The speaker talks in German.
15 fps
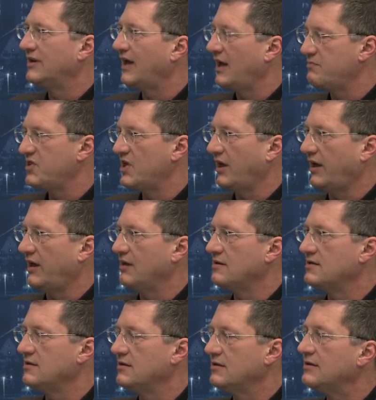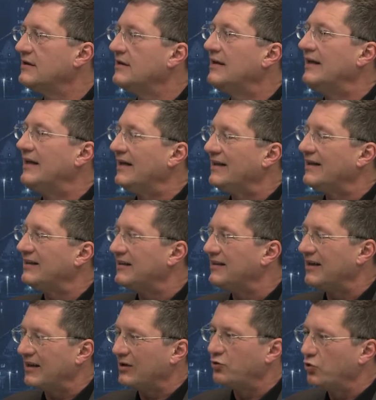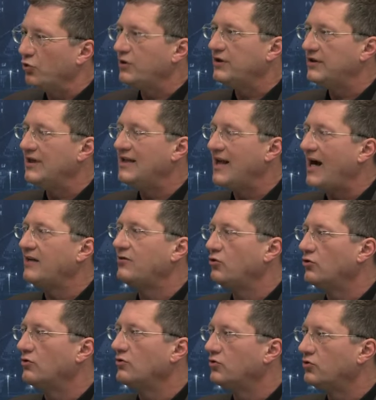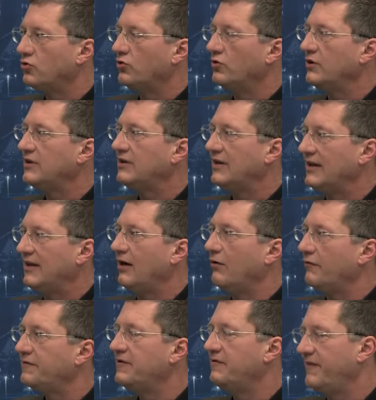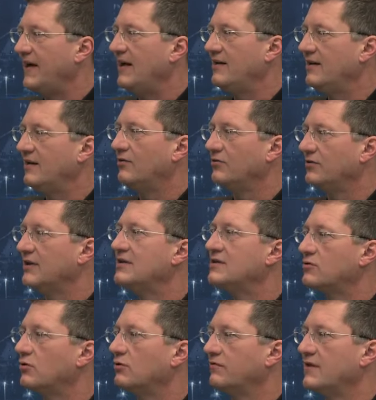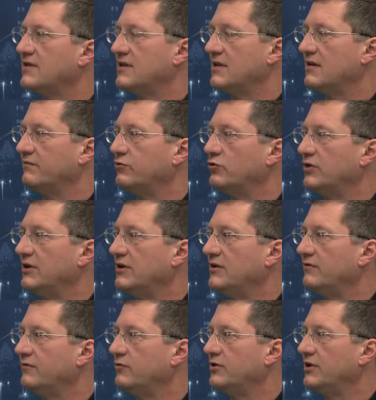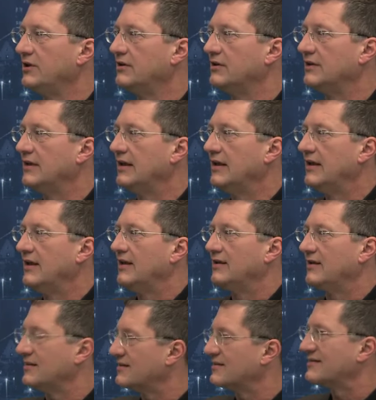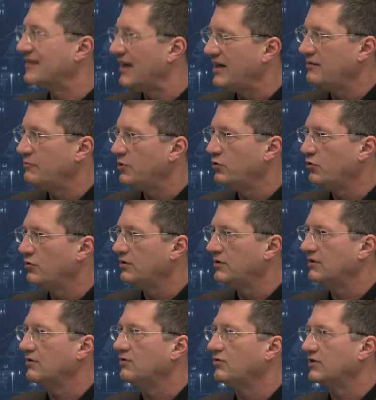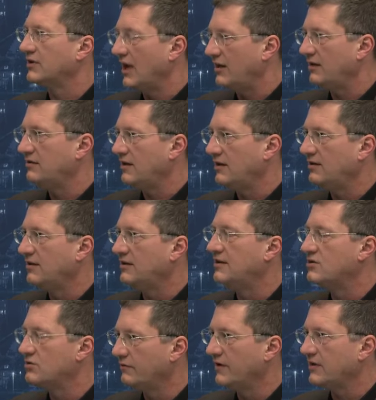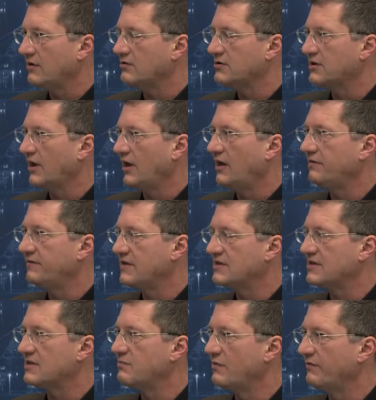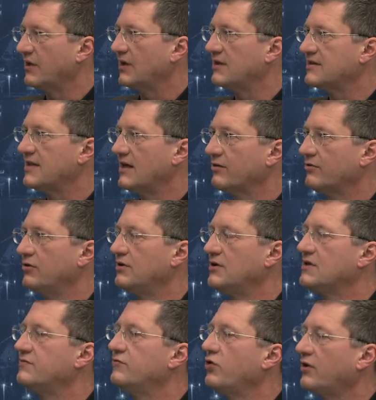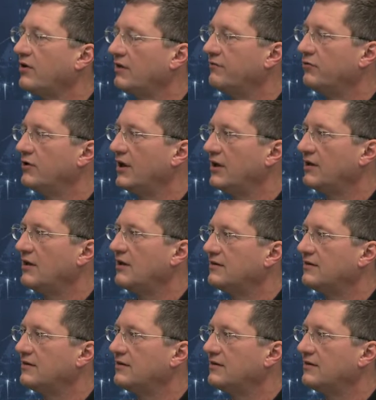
die krebserregend sind, durch die Leitungen durch auf die Felder und ins Grundwasser diffundieren. Das ist keine Methode und keine Technik, die so weit ausgereift ist, dass man wirklich sagen könnte, es würde eine